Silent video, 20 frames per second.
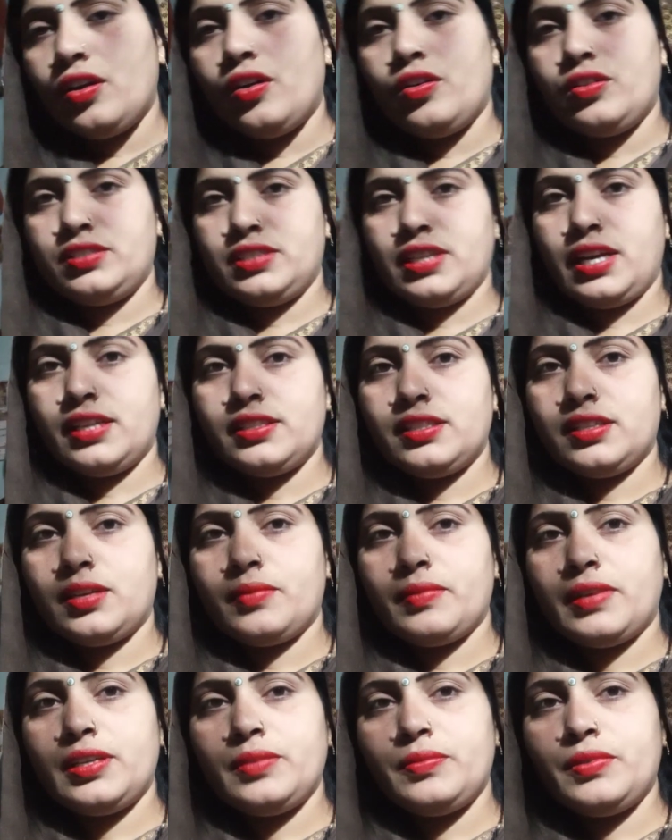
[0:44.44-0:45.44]
और जहाँ तक
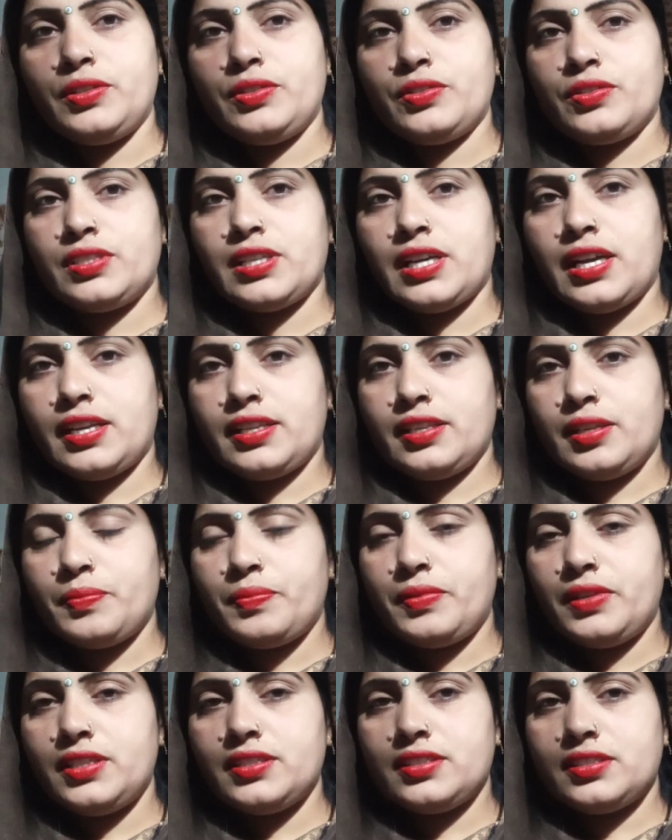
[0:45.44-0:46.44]
हमारी वीडियो जा रही है
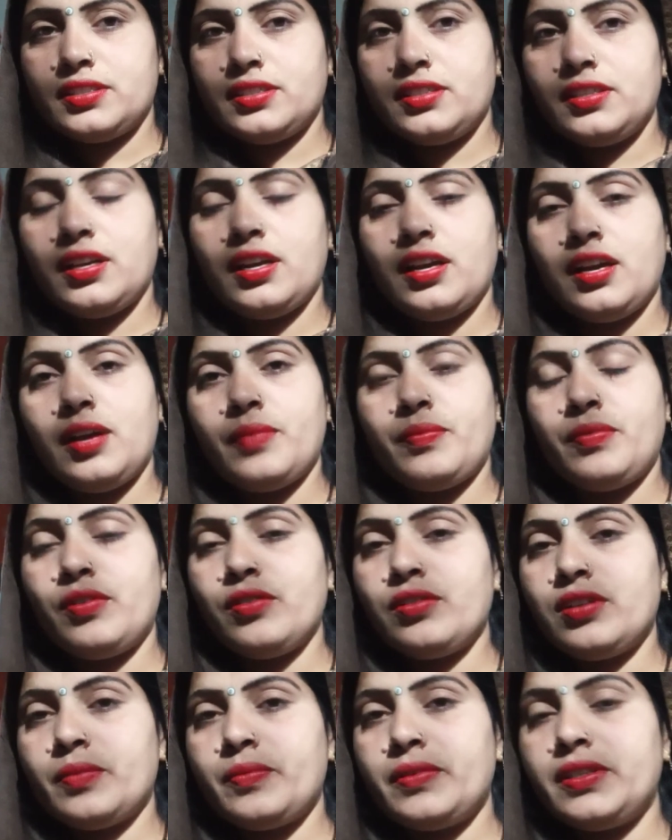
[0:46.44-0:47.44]
प्लीज़ आप
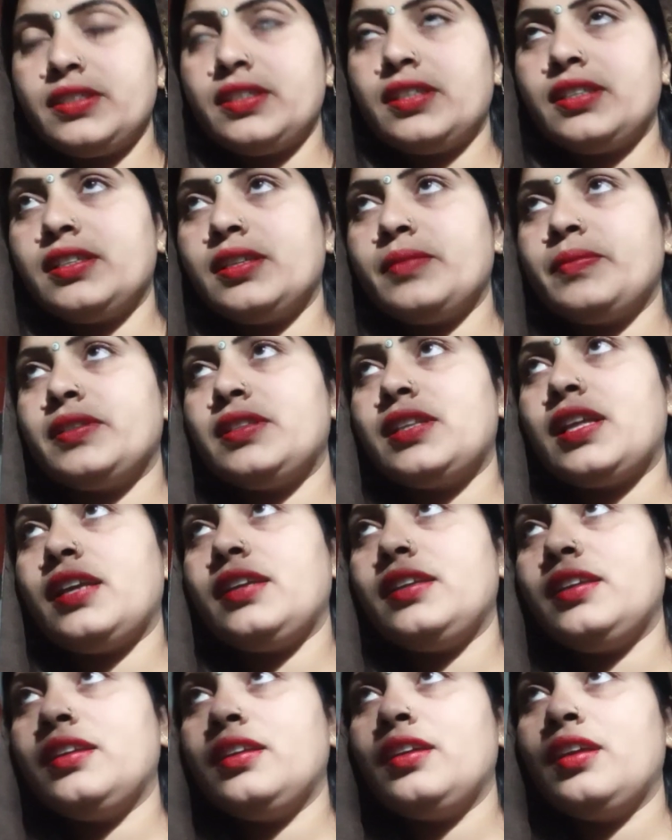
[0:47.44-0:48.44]
लोग कमेंट करके
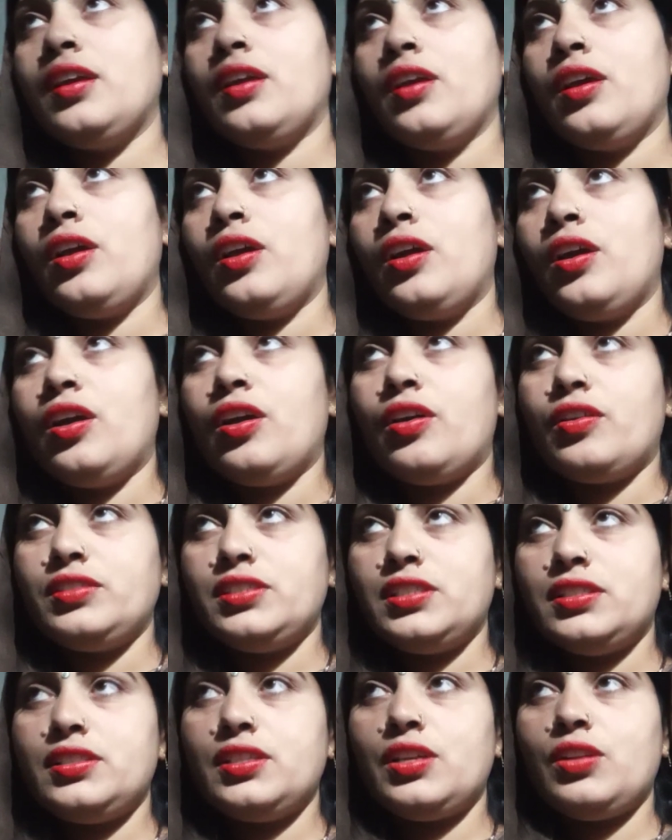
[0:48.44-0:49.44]
बताइए और
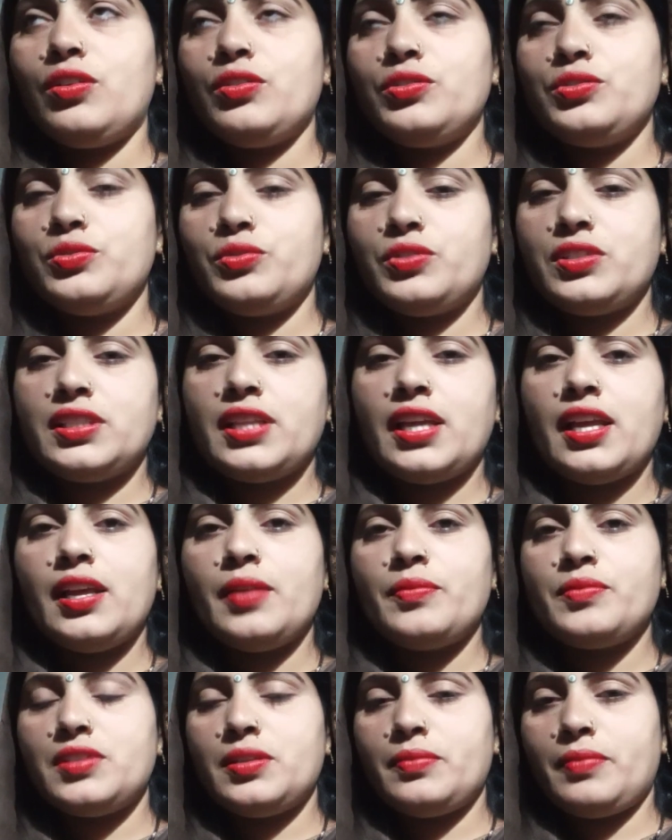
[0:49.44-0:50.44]
जितने लोग जुड़ते हैं
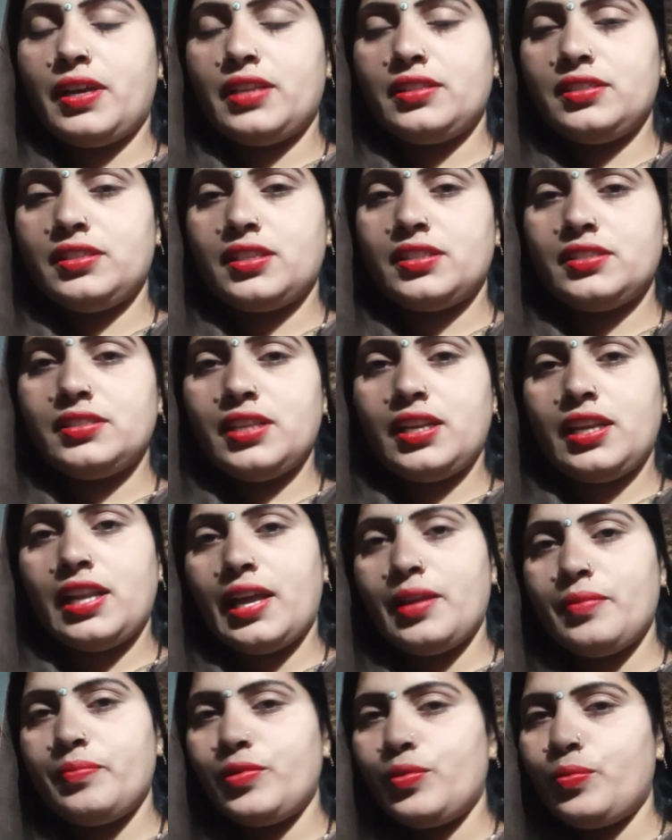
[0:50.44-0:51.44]
हमसे बात करते हैं
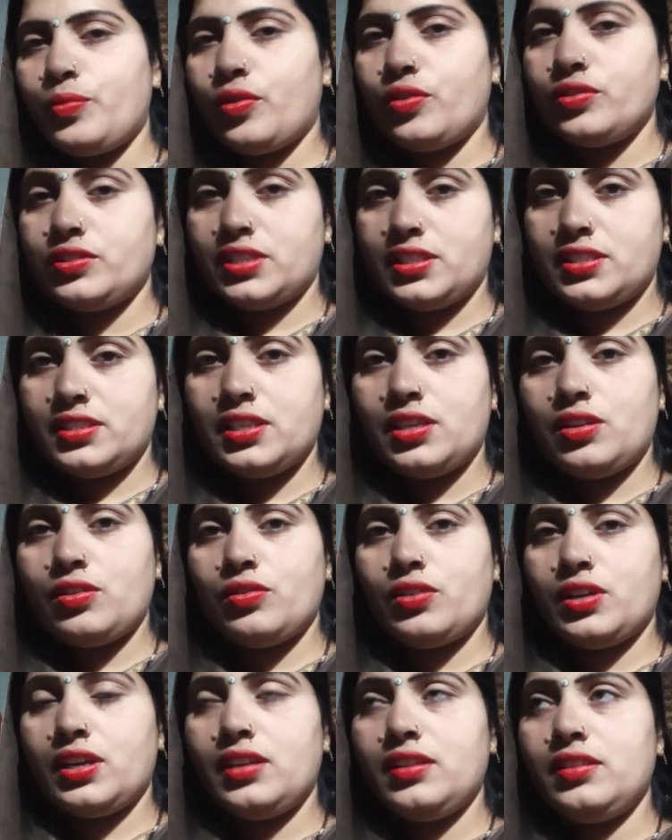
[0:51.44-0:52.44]
लाइव में बहुत अच्छे
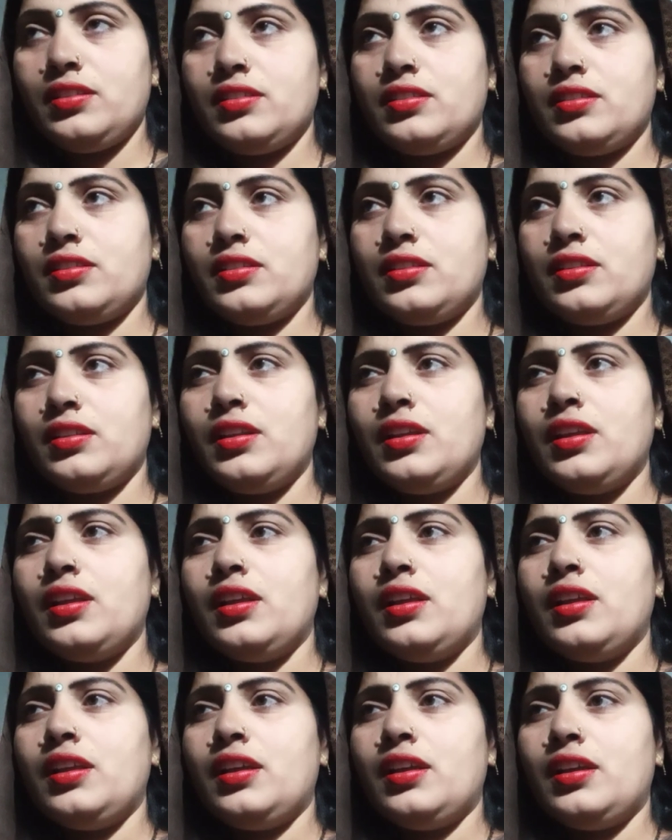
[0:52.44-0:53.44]
लोग हैं
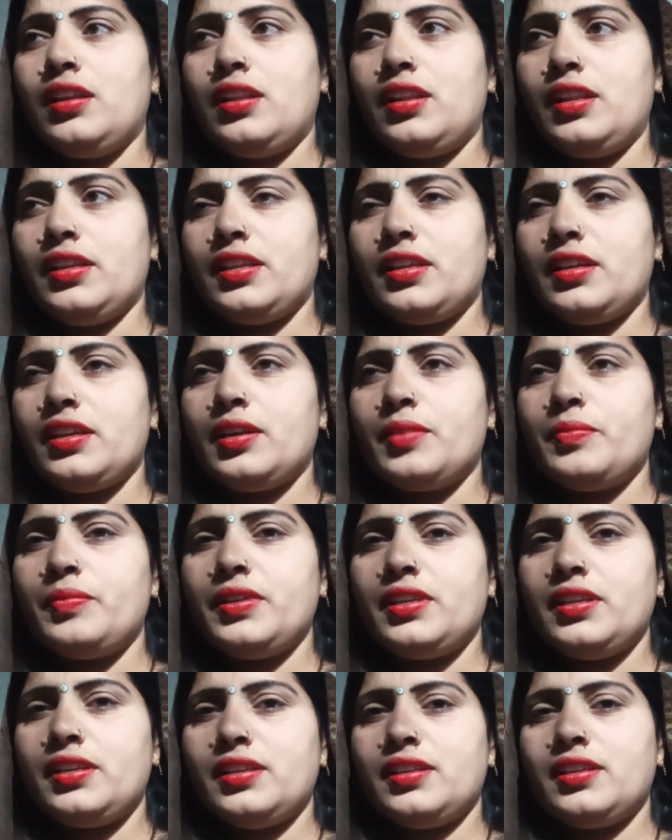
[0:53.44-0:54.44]
लेकिन कभी